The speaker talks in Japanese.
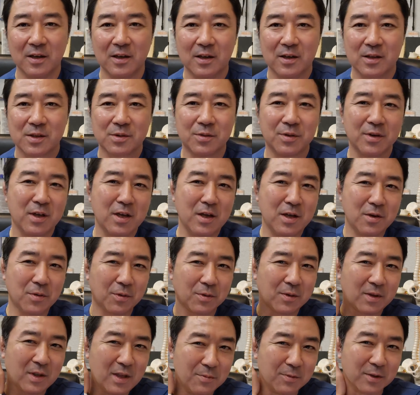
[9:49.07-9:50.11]
それに
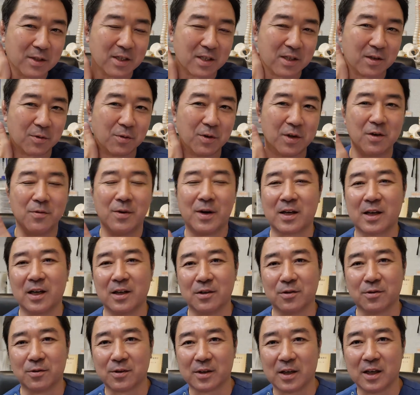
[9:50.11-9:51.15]
よってもですね、こう、違和
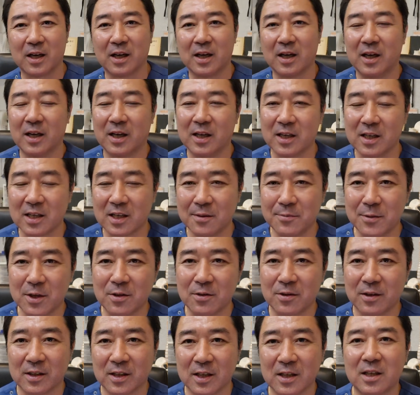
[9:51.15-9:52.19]
感とか、痛みっ
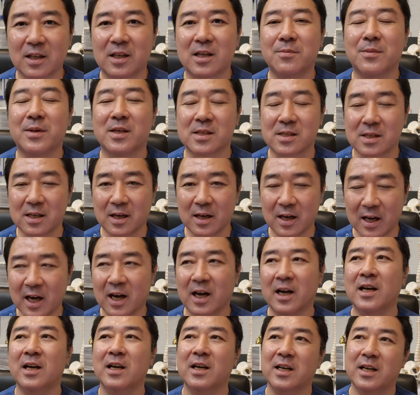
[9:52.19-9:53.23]
ていうのが出てきますか
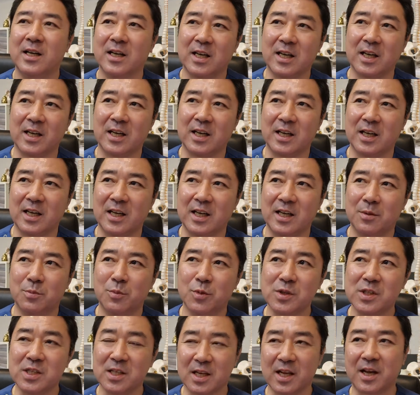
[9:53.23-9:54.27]
ら、えー、
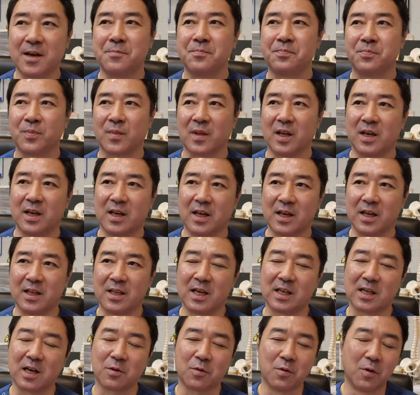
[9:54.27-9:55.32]
もしね、えー、
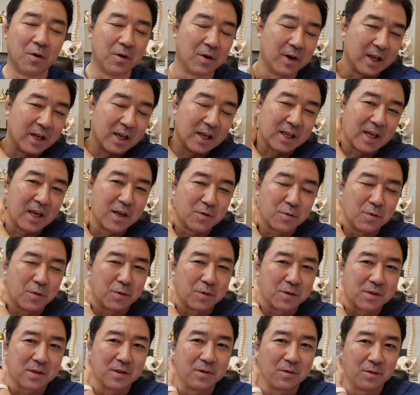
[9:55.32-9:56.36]
なんかこう、えー、肩甲
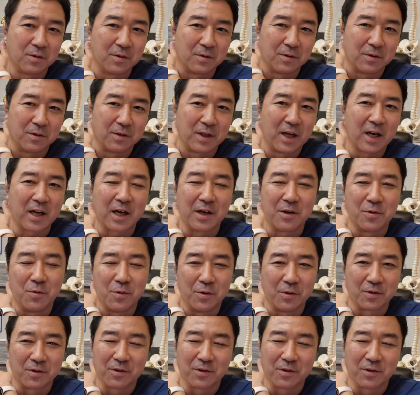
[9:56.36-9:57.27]
骨の中の方、